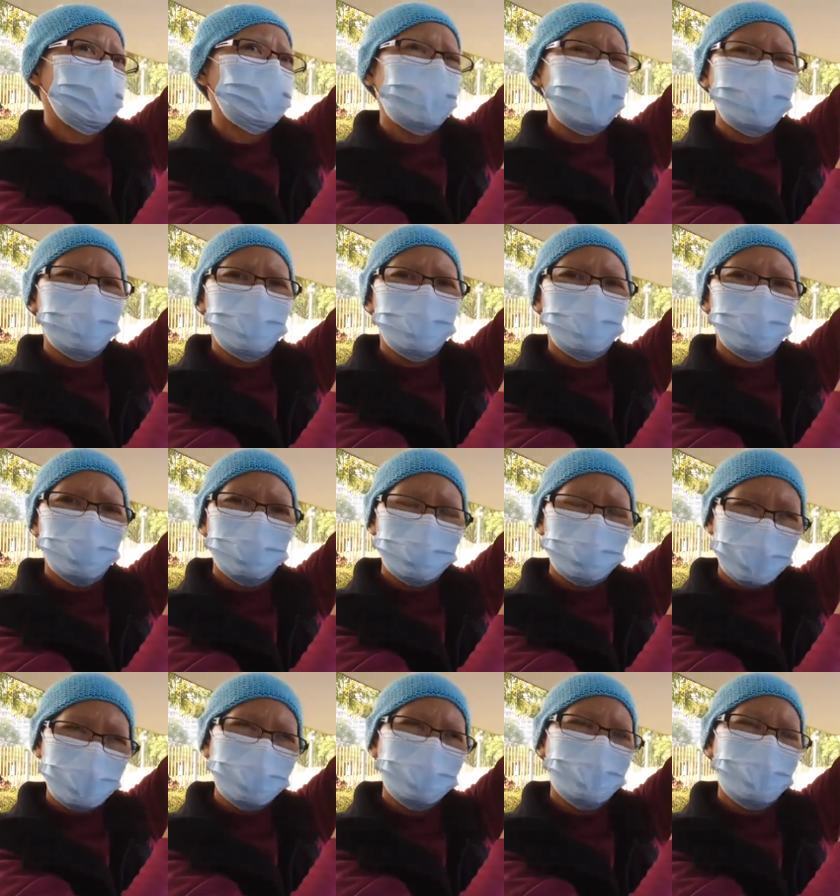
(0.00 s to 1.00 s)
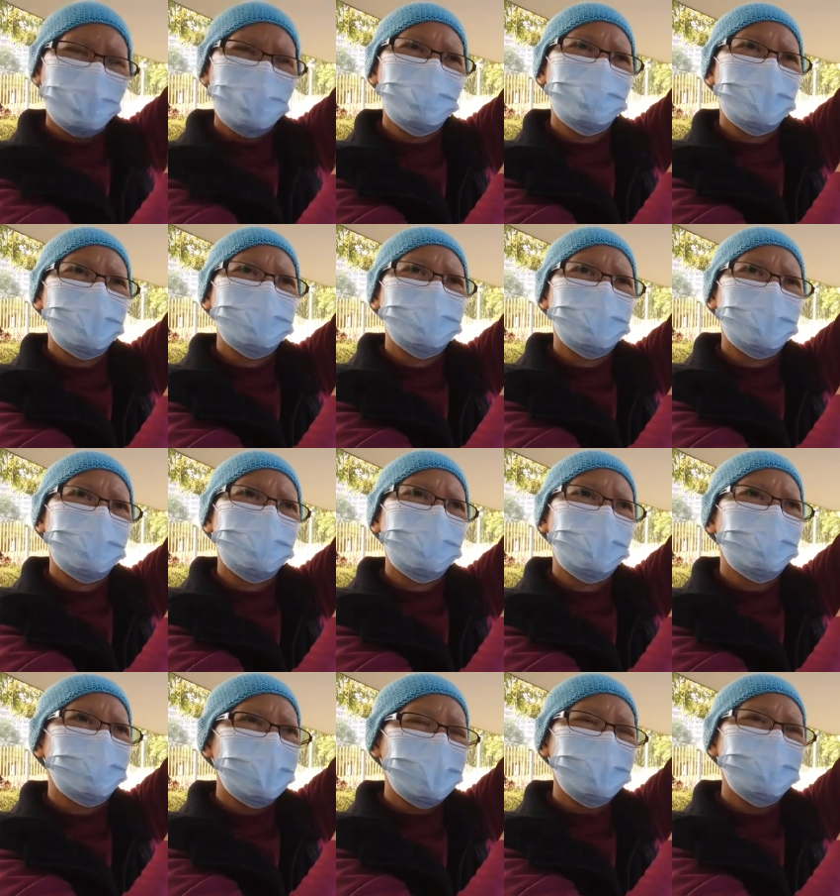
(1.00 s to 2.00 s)
Pen or not pen, I must try
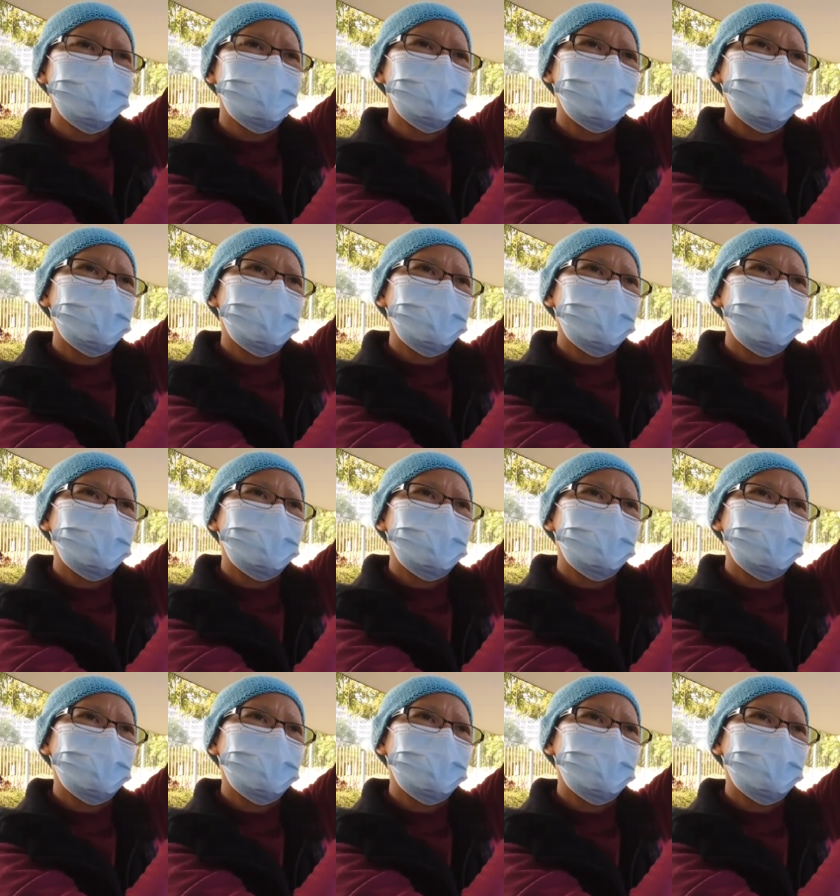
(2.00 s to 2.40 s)
my best